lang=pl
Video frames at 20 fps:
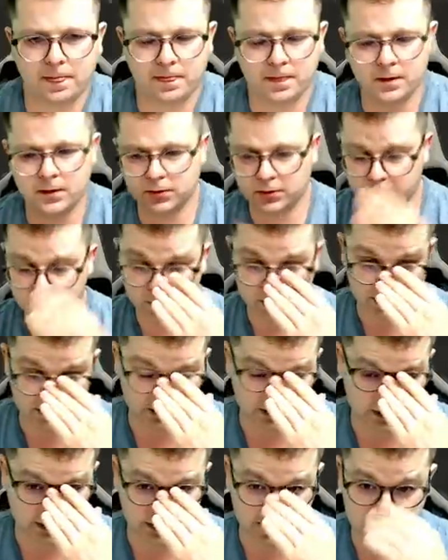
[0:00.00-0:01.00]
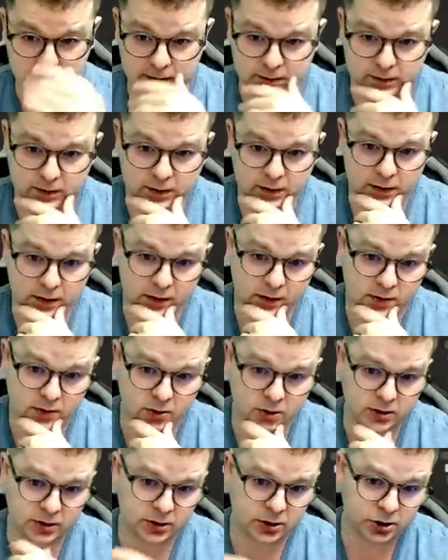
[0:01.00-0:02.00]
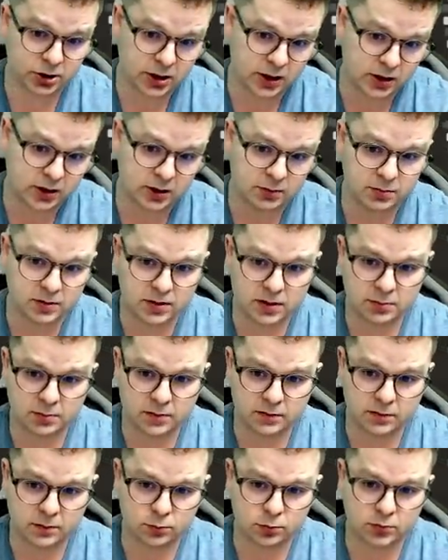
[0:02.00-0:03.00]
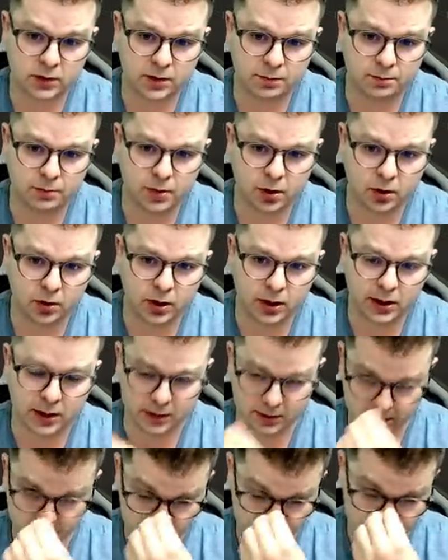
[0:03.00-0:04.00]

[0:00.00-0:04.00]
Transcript: No dokładnie tak. Skoczek D4 niby zajmował tutaj pole.